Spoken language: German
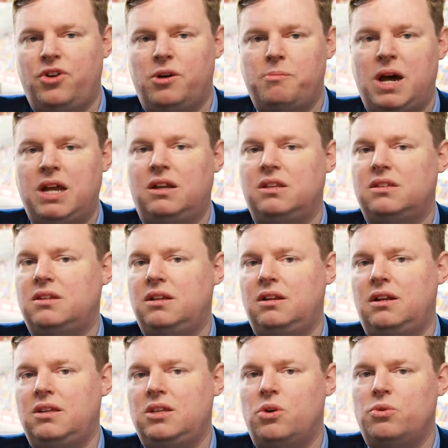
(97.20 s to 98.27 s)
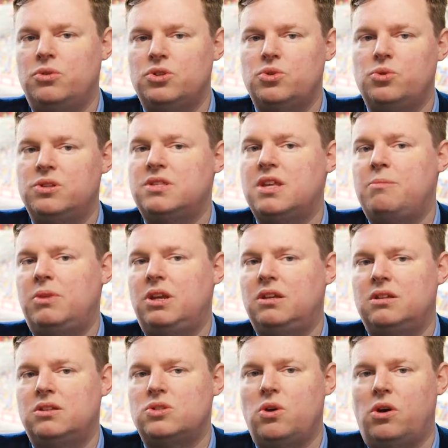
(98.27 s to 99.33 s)
in vermeintlich kindlicher Unschuld
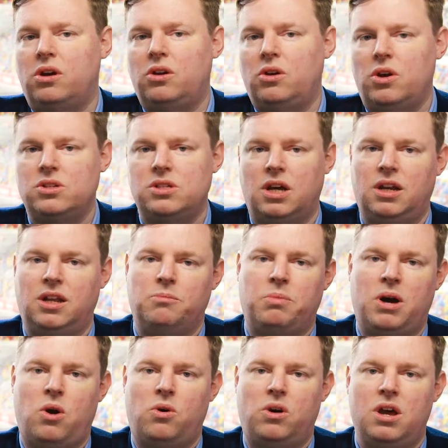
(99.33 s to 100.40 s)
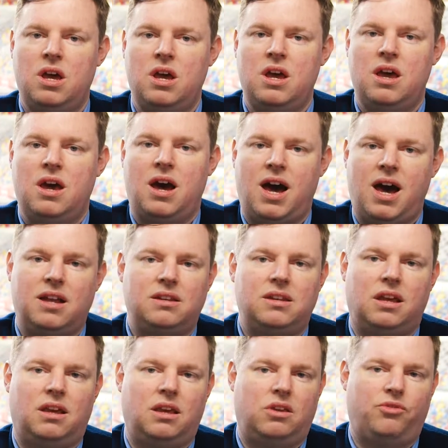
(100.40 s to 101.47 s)
sämtlichen Zeugen Löcher in den Bauch.
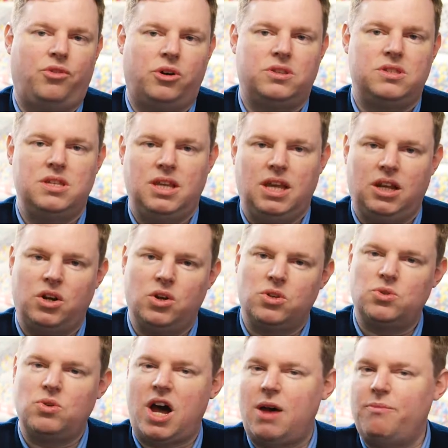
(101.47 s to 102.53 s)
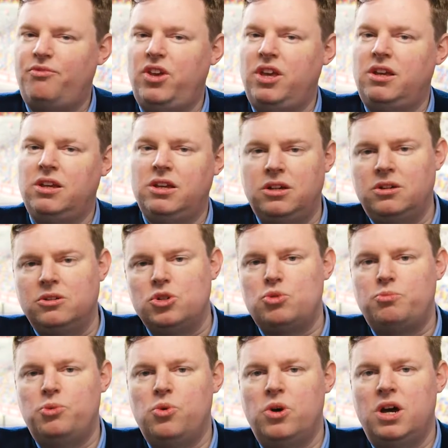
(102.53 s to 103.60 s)
Hartnäckig folgt sie jeder noch so abwegigen
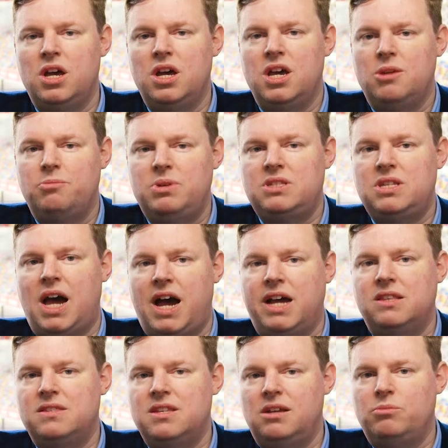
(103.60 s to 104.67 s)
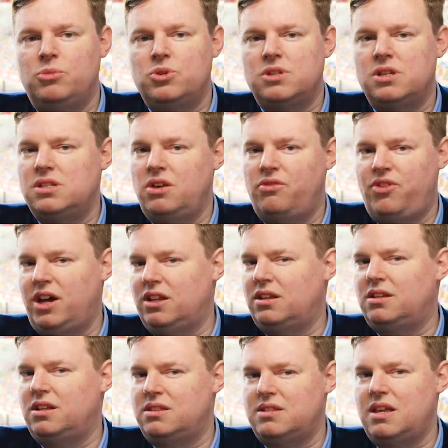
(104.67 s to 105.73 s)
Spur, bis sie einsehen muss, dass ihr
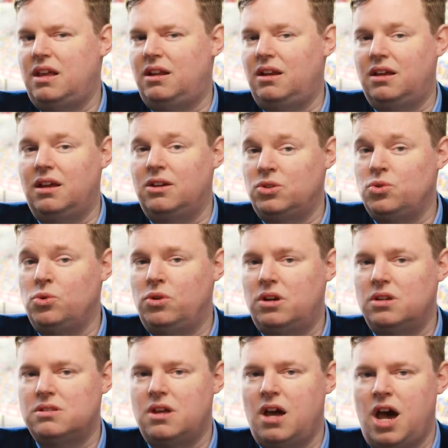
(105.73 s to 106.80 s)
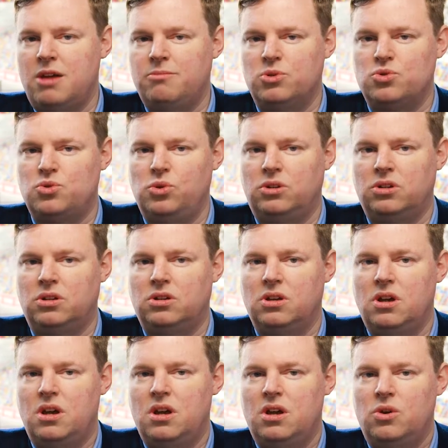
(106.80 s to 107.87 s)
Vater tatsächlich ein dunkles Geheimnis hütet.
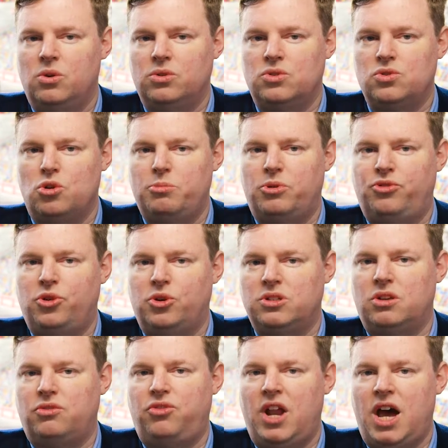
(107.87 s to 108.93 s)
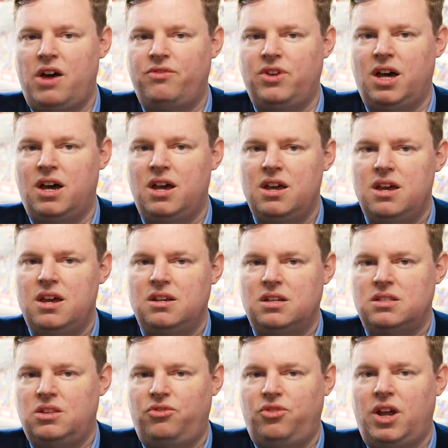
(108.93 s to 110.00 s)
Und so befürchtet Flavia,
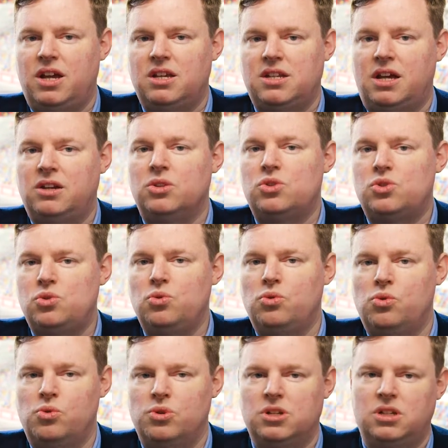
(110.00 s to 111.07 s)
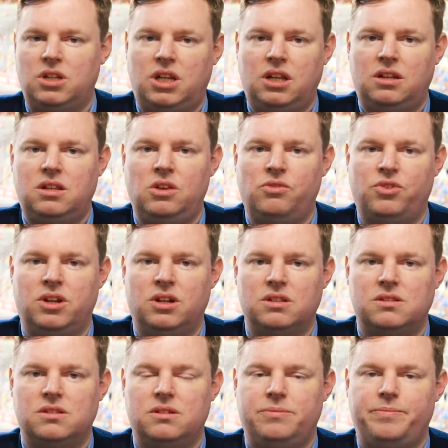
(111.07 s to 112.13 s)
dass sie vielleicht eine zu gute Detektivin
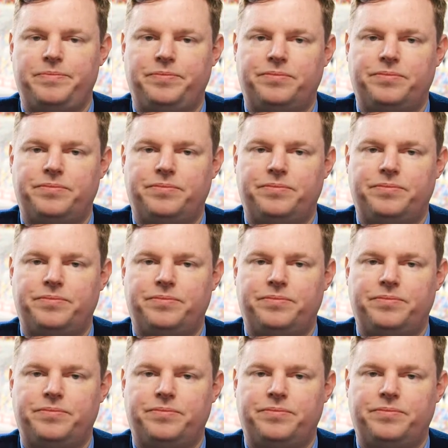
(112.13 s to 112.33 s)
ist.